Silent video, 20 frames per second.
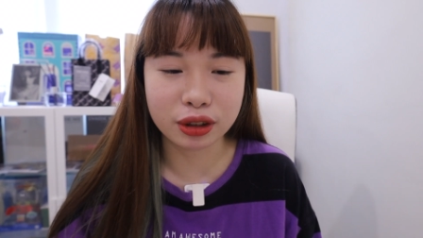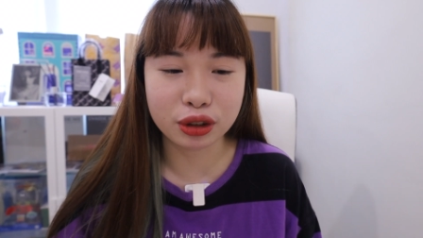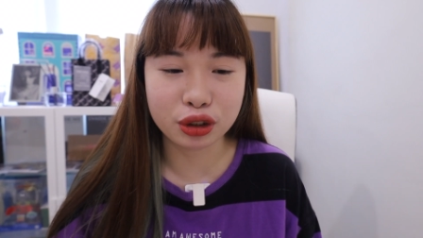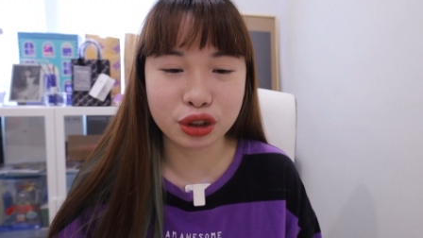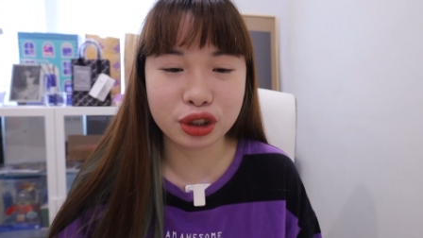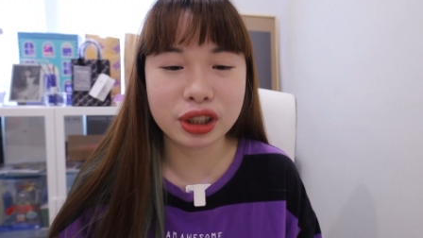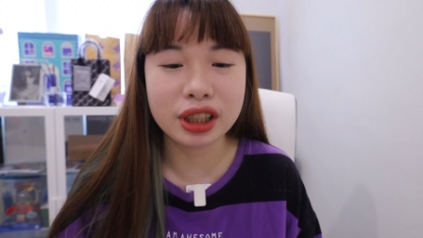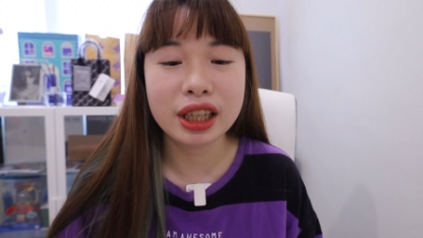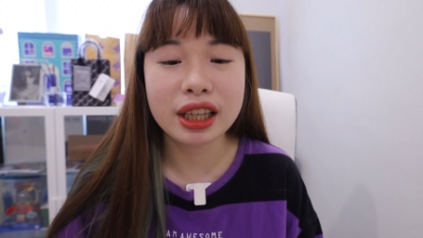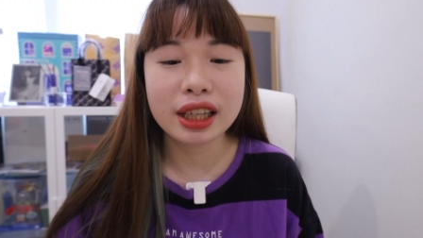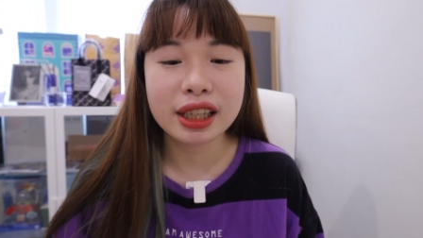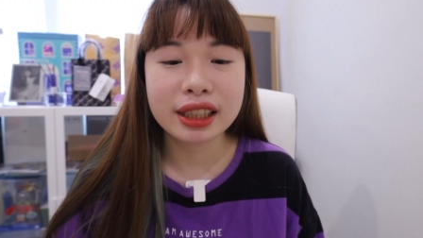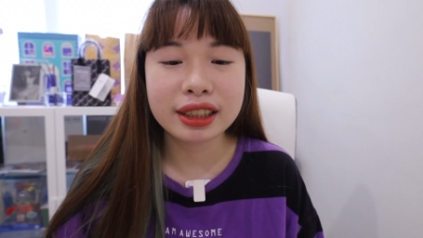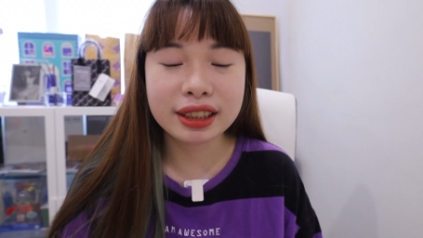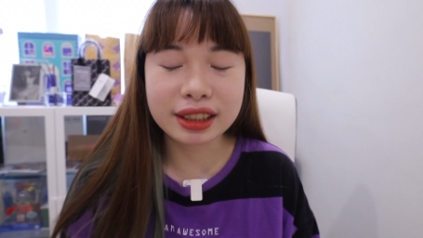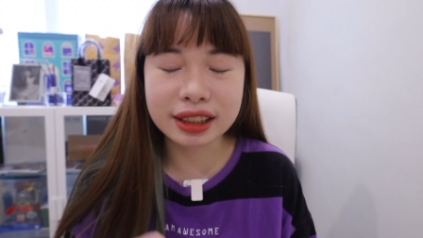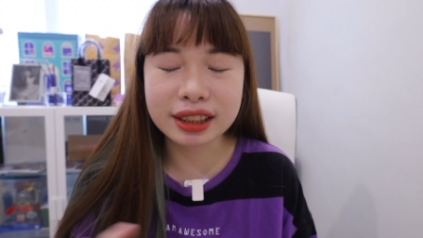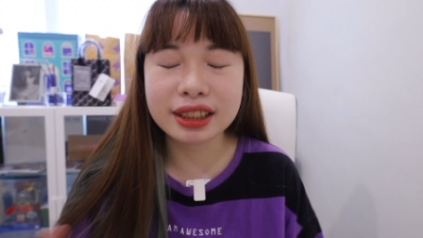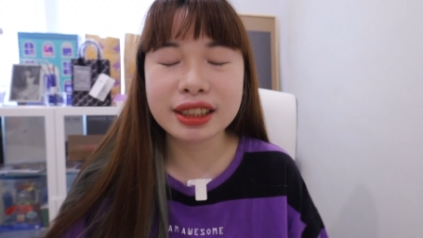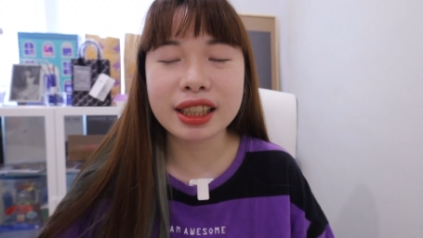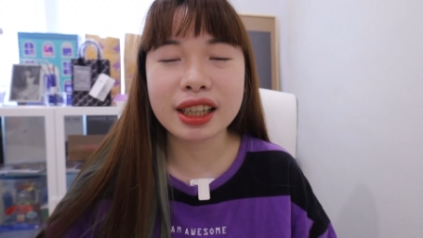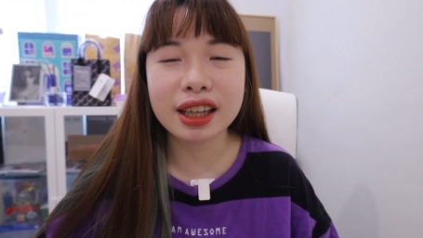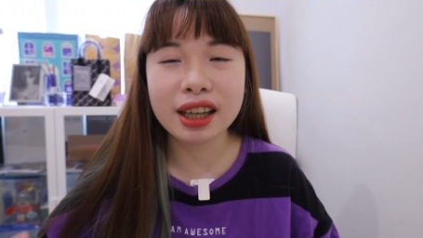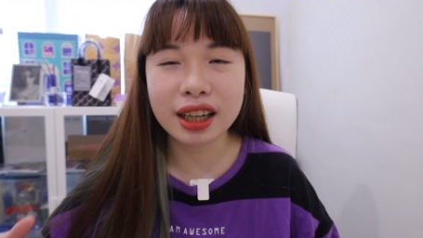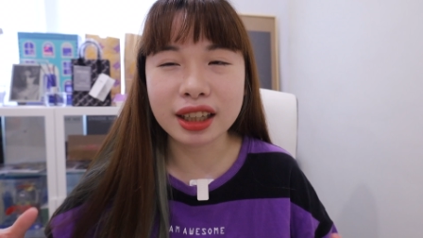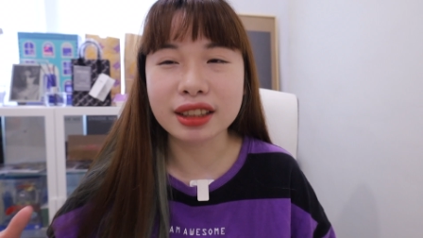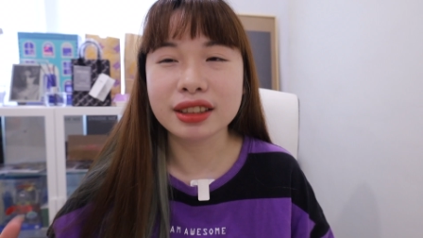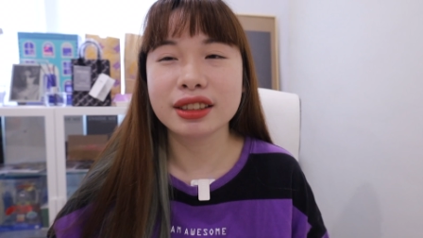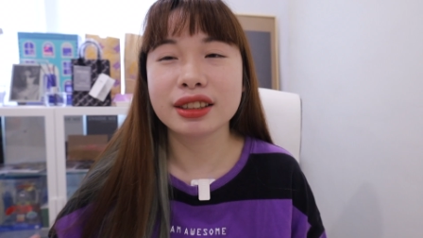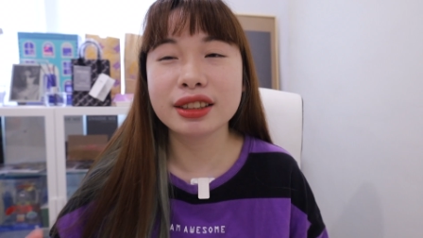就是时间
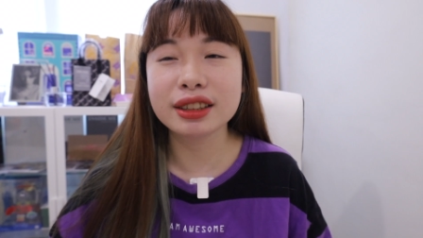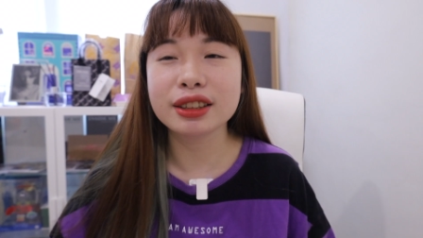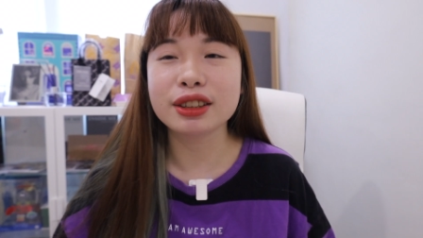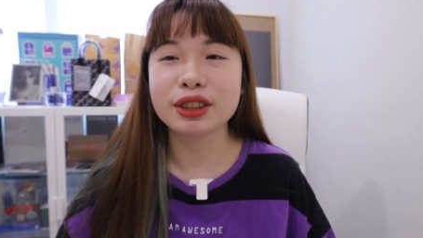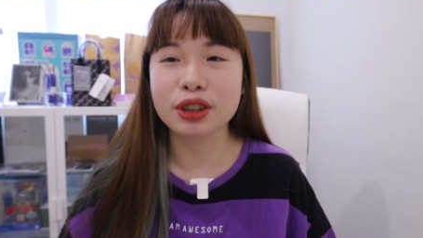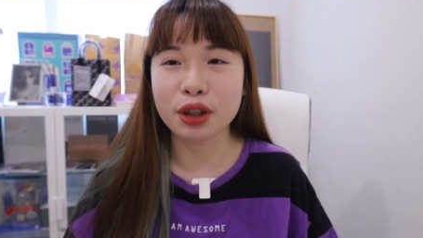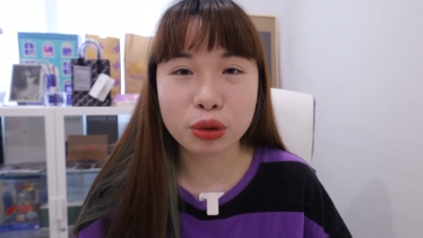很自由。